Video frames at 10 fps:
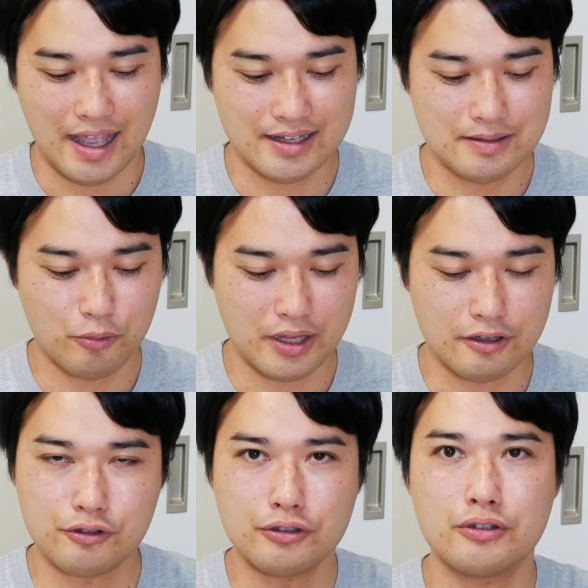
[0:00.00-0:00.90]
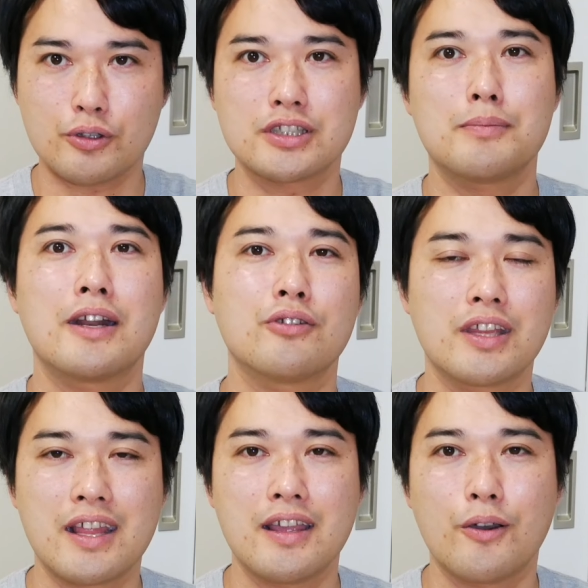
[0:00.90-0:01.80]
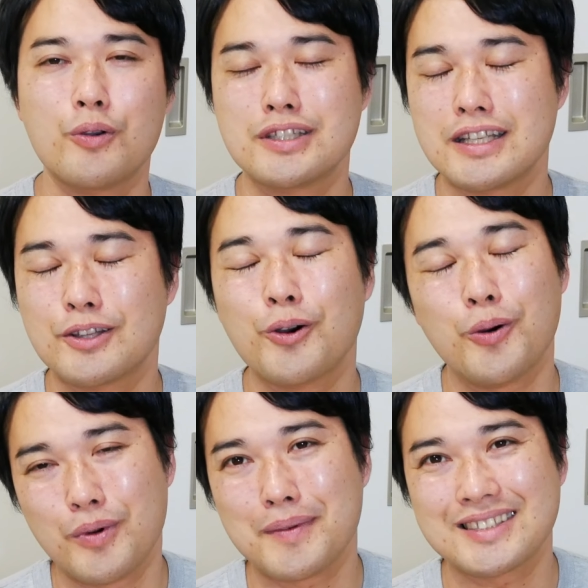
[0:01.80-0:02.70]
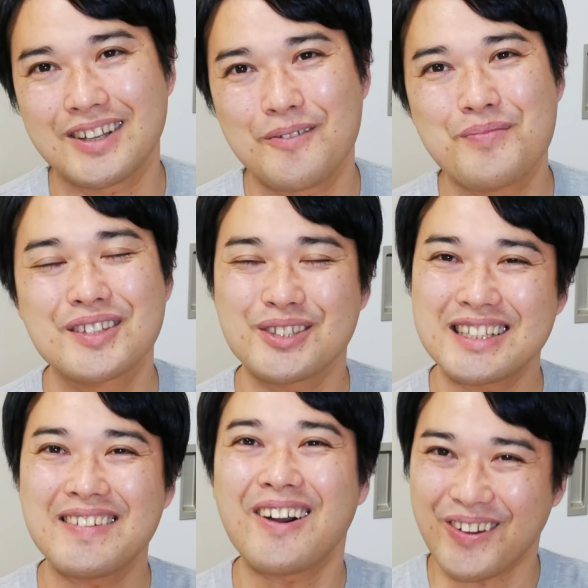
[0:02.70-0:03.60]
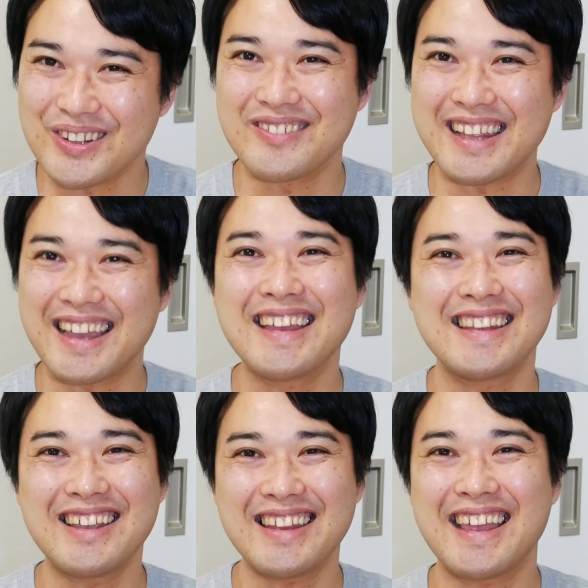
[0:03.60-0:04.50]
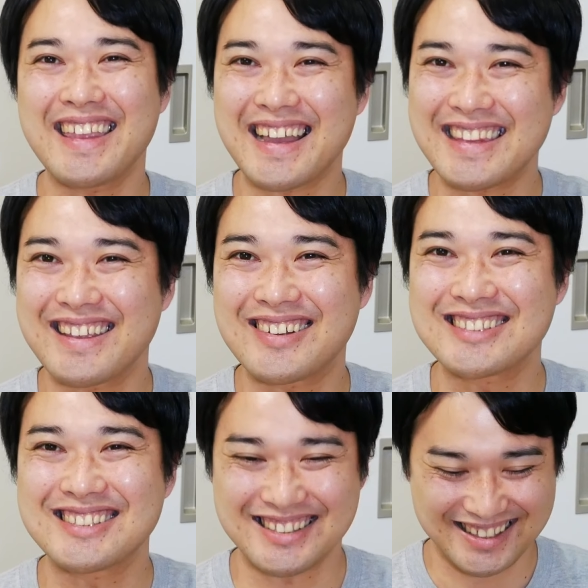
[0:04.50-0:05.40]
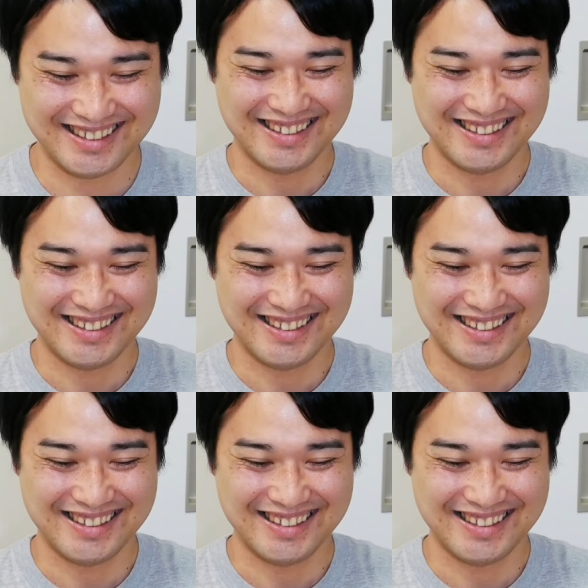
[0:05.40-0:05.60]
味もね、グッと締まるのでね、美味しいと思いますよ。そちらはお好みで。ではね、焼いていきます。